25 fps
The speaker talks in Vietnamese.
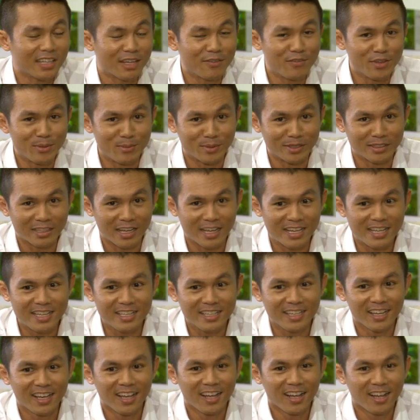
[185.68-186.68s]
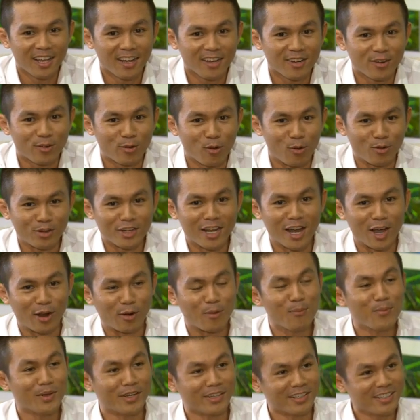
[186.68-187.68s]
tại vì mình thấy cuộc đời
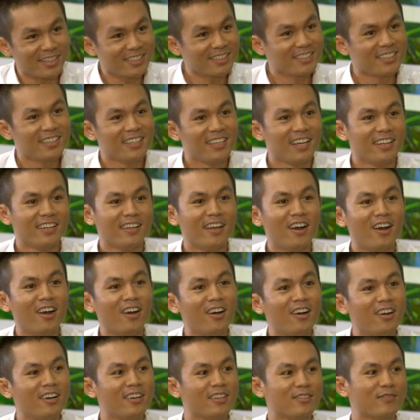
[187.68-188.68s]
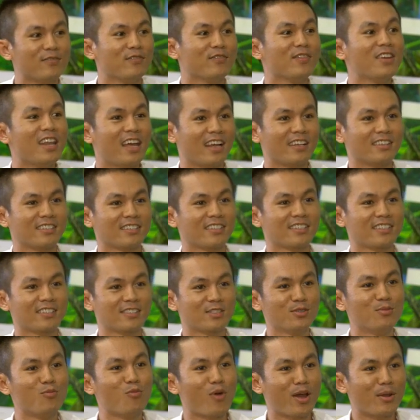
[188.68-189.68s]
của mình á nó với lại
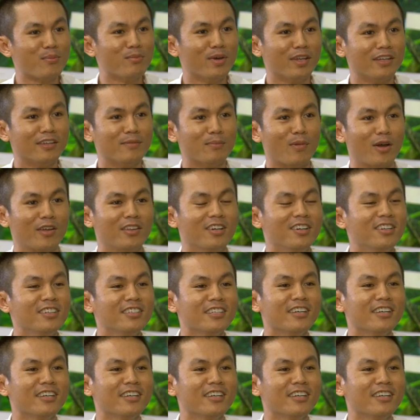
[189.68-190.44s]
xung quanh mình mọi thứ ừ.